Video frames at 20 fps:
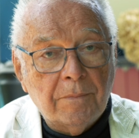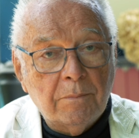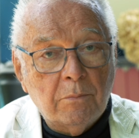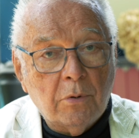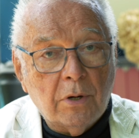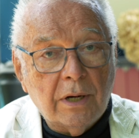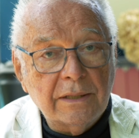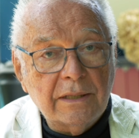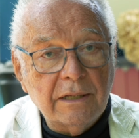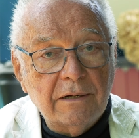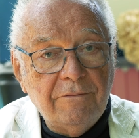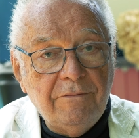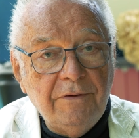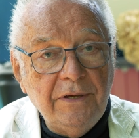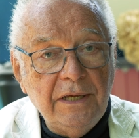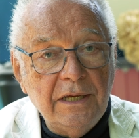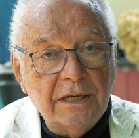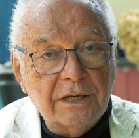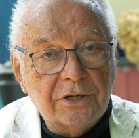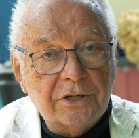Bohater
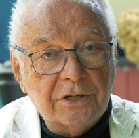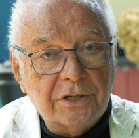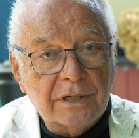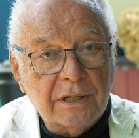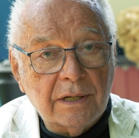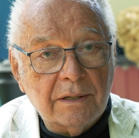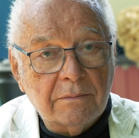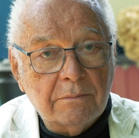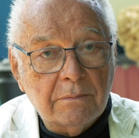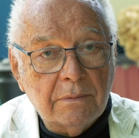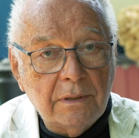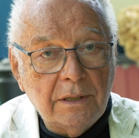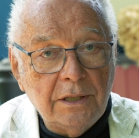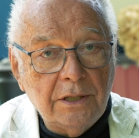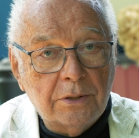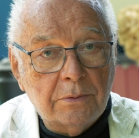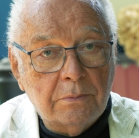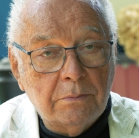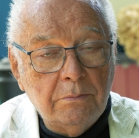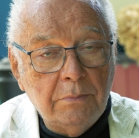wyjeżdża,
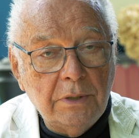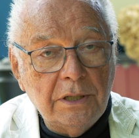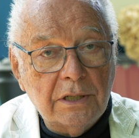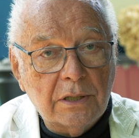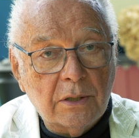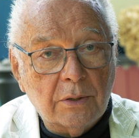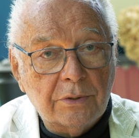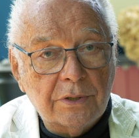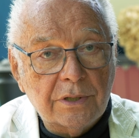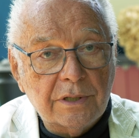myśląc,